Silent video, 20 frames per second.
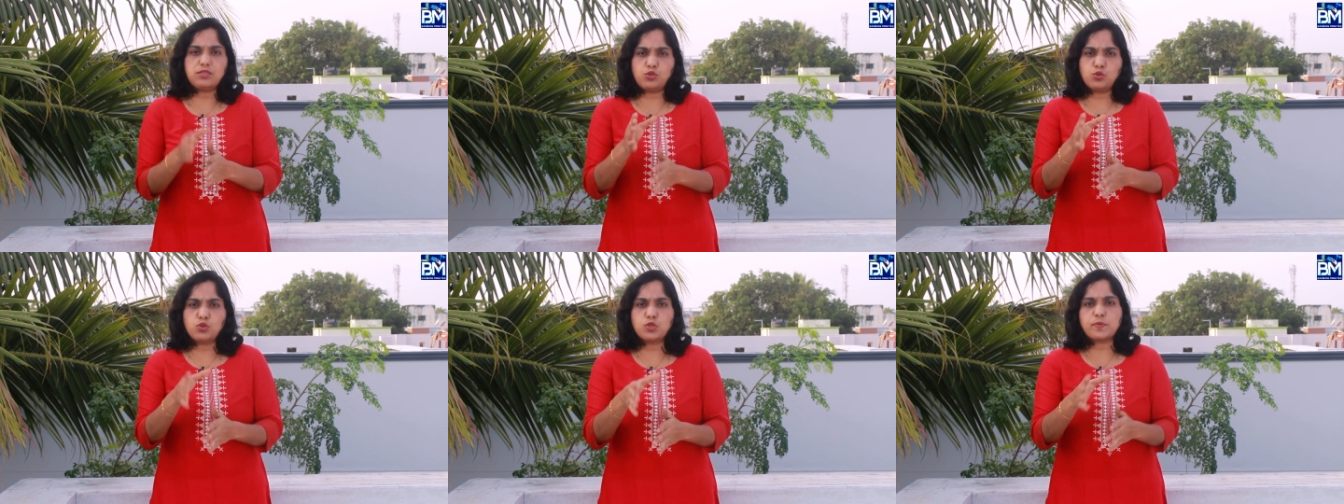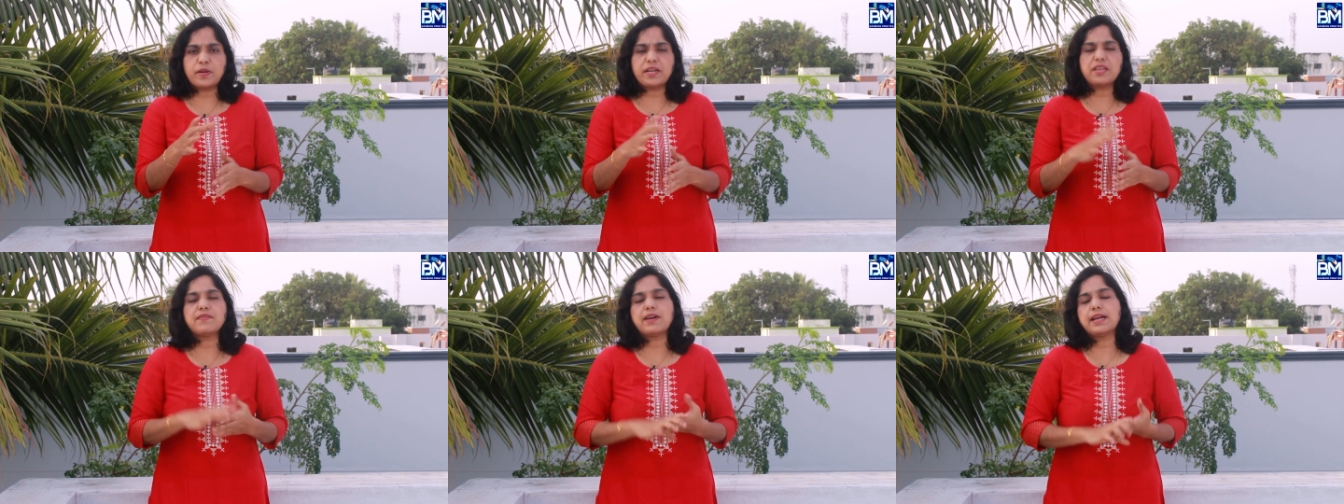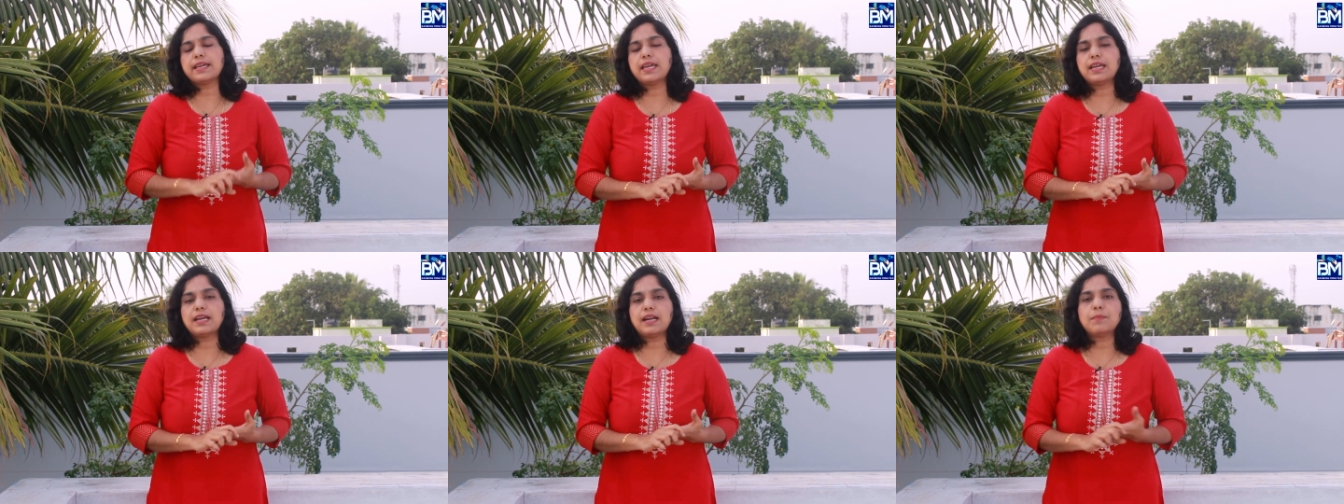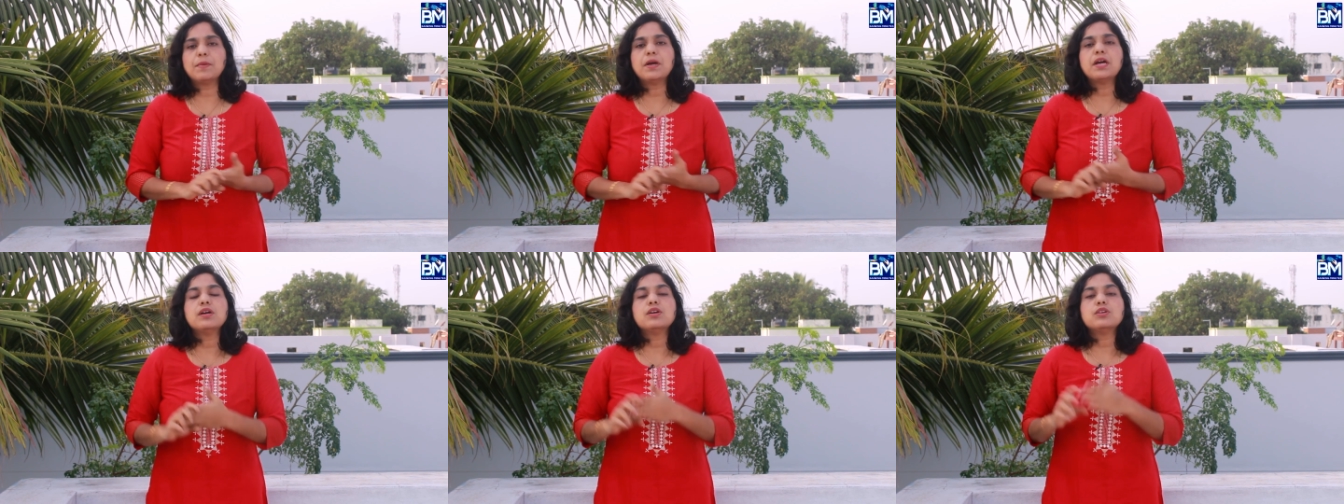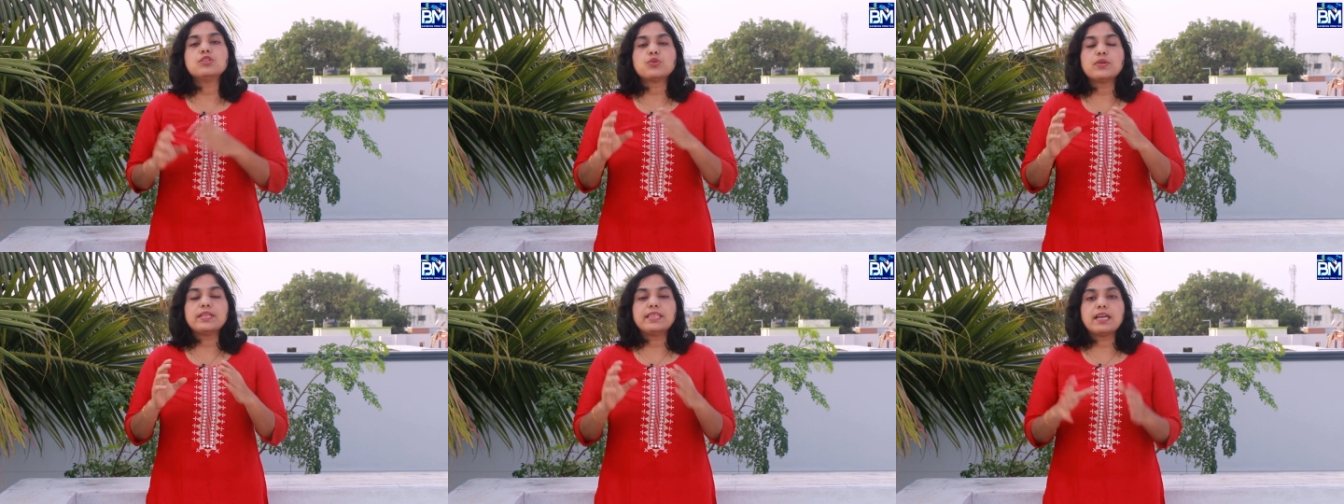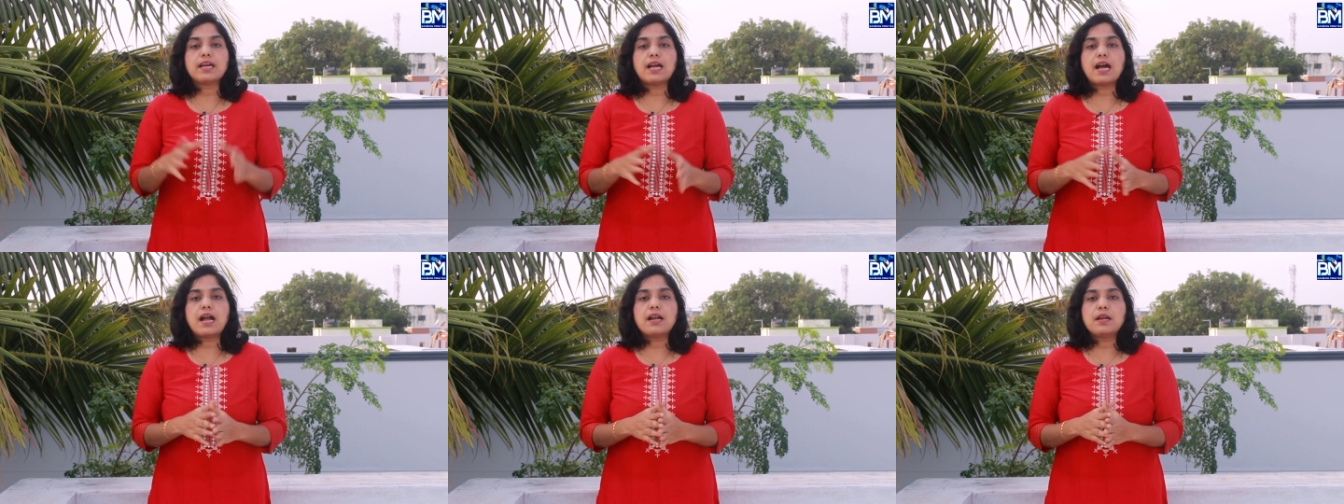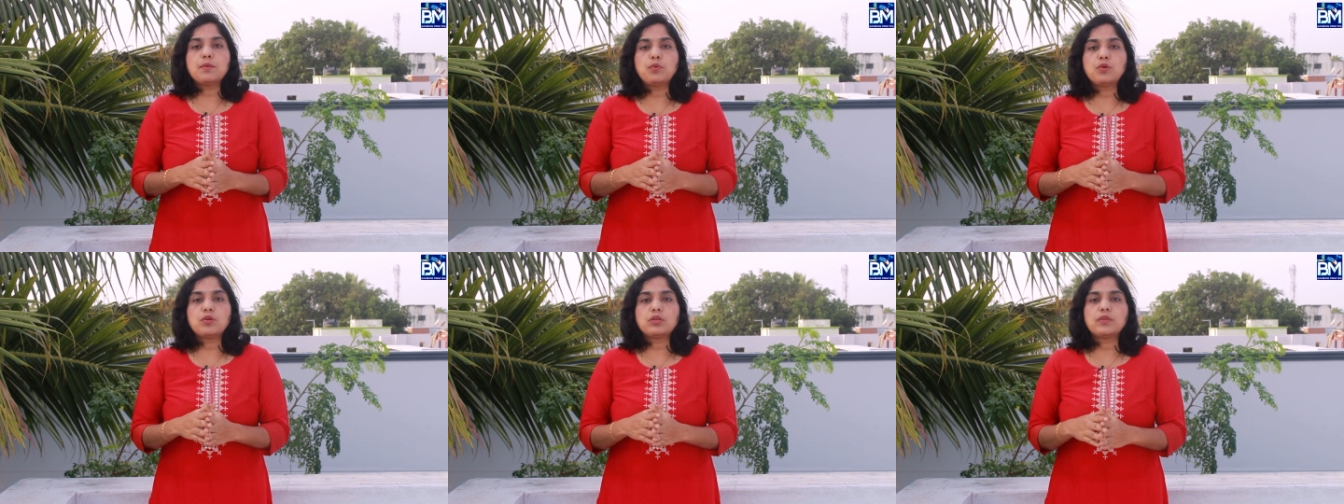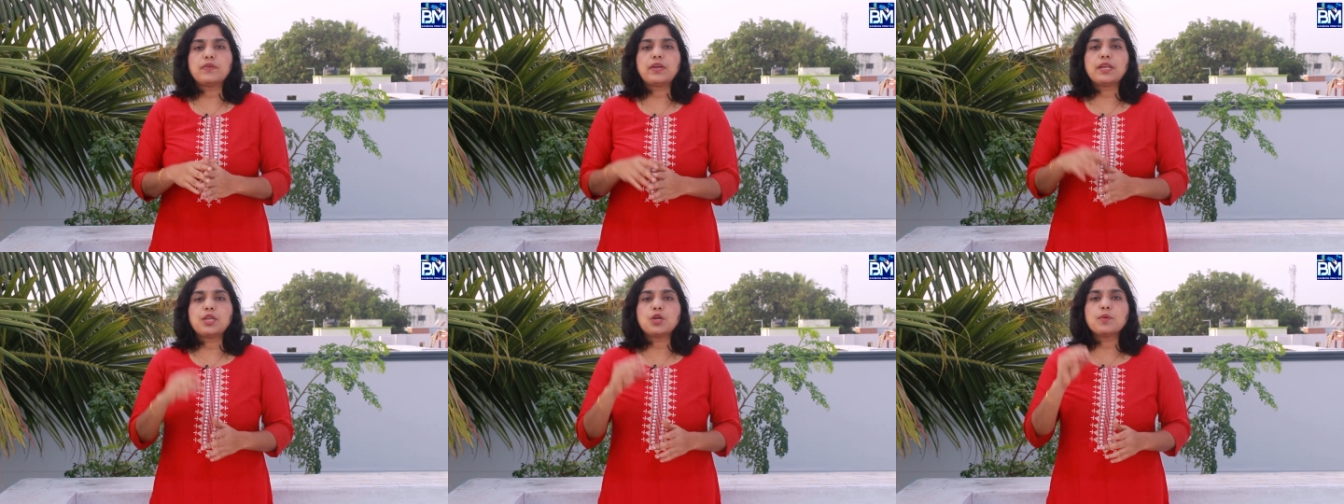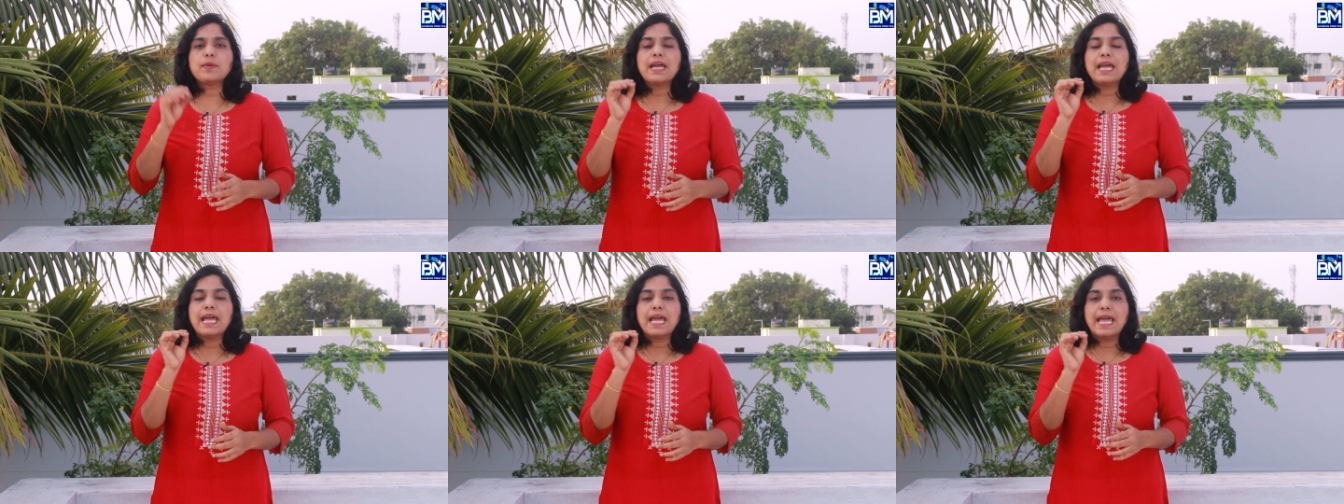சூஸ் பண்ணி வாங்கிக்கலாம் ஸோ இந்த கார்டை பொறுத்த வரைக்கும்